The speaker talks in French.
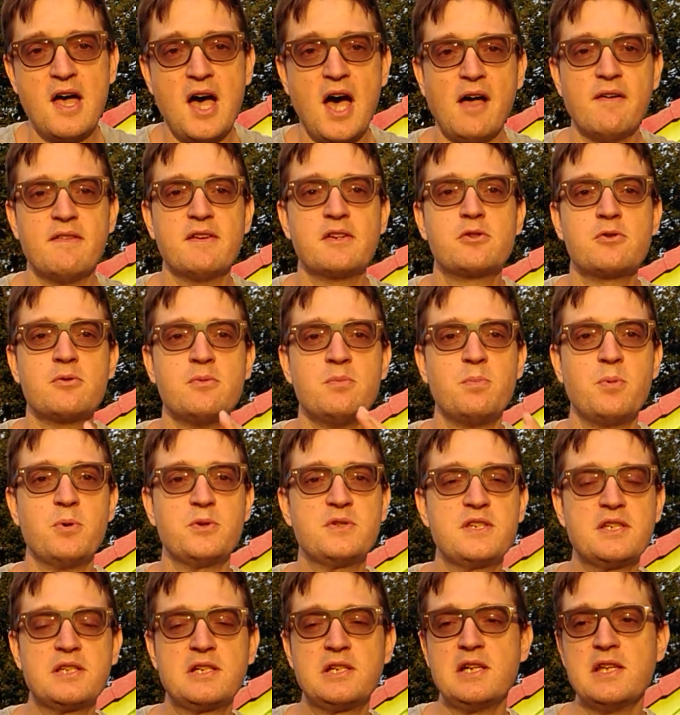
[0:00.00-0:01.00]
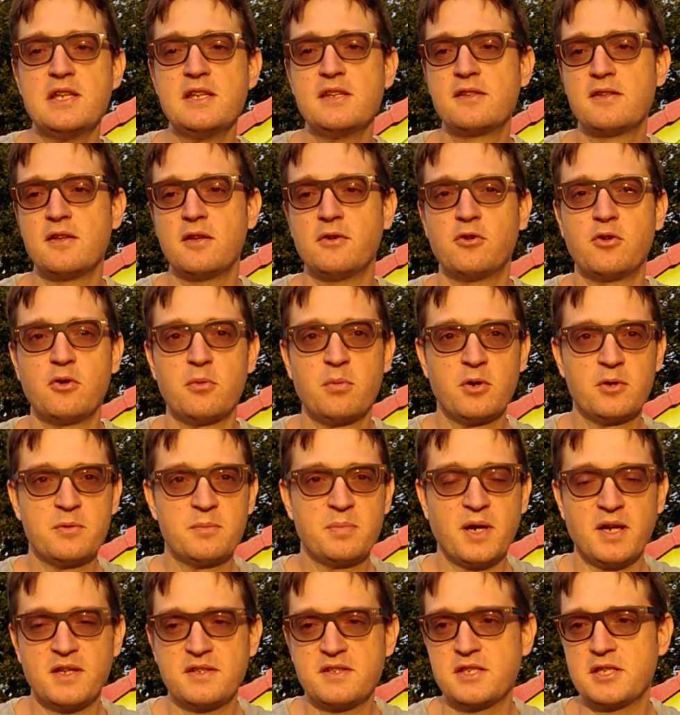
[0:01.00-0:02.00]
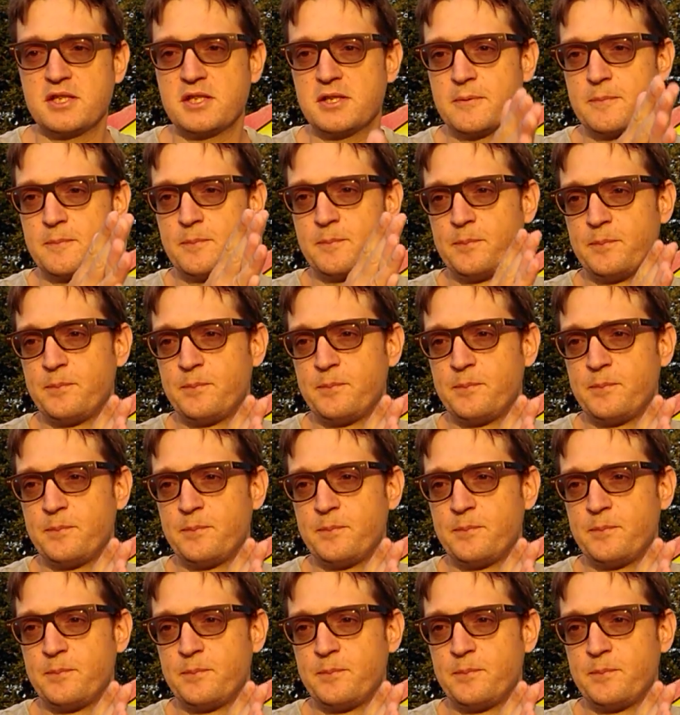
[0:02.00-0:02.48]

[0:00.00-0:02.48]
avec une petite liste de bonnes pratiques.